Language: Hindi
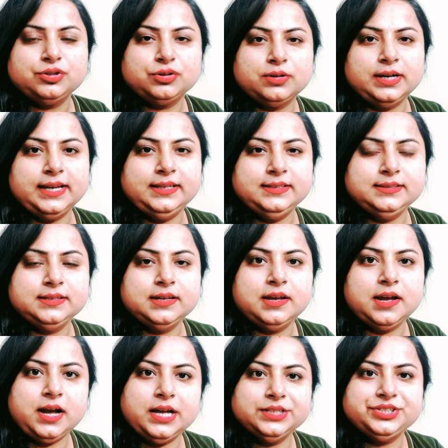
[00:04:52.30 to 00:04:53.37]
सो गाइज
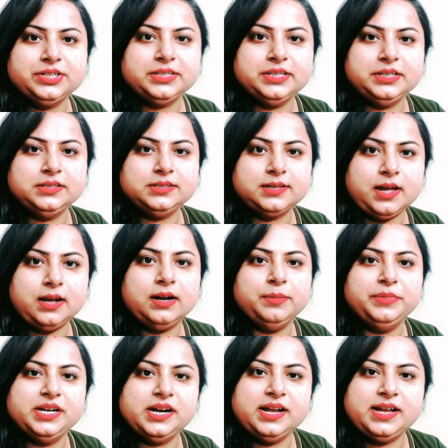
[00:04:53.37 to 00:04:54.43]
so आज का दिन सारा
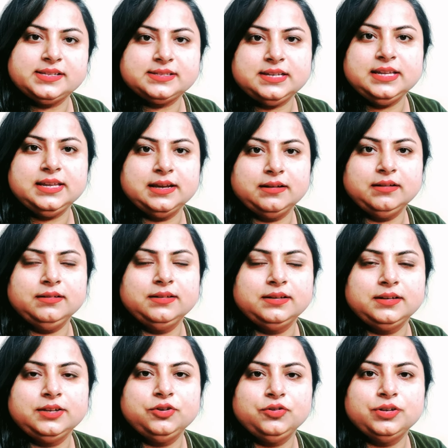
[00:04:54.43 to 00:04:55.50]
मेरा ऐसे ही गया
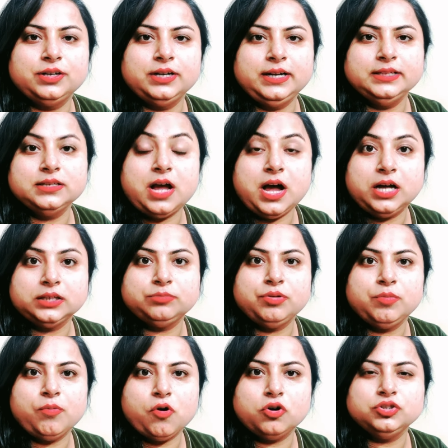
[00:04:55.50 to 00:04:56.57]
क्योंकि गाइज हाथ
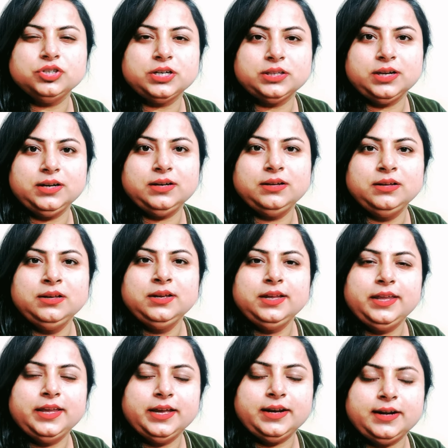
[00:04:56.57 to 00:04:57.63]
पे बहुत ज़्यादा
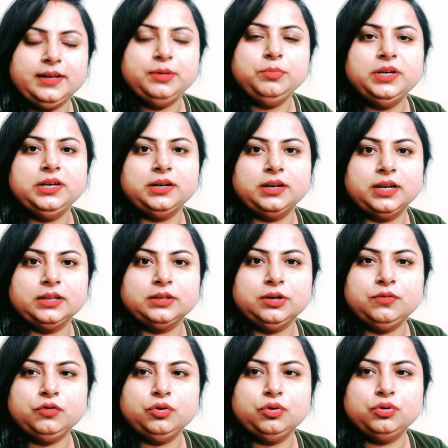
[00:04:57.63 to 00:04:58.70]
गहराई में लग गया था
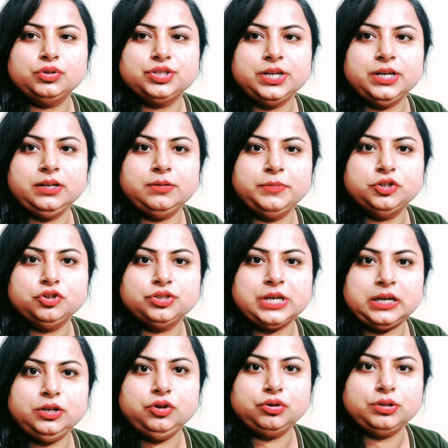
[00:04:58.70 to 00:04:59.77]
वो शिंक में जो
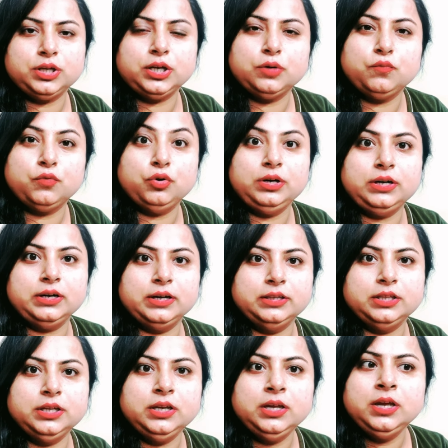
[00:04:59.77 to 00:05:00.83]
जाली होती है ना वो लग गई
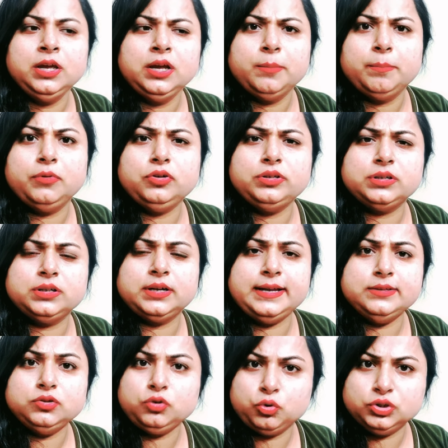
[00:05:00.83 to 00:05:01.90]
थी और
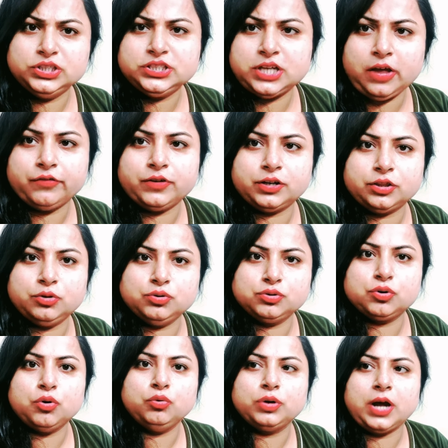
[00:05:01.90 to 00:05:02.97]
गाइज रोज ही साफ करती हूँ
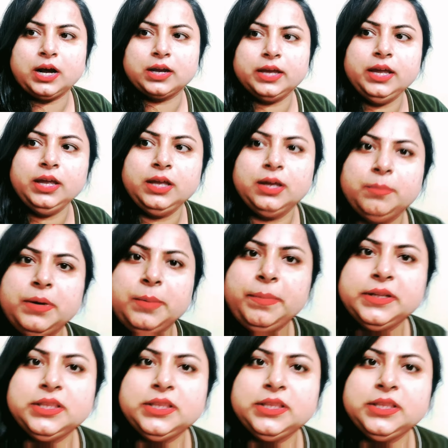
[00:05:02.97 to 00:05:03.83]
उसको उठा के पर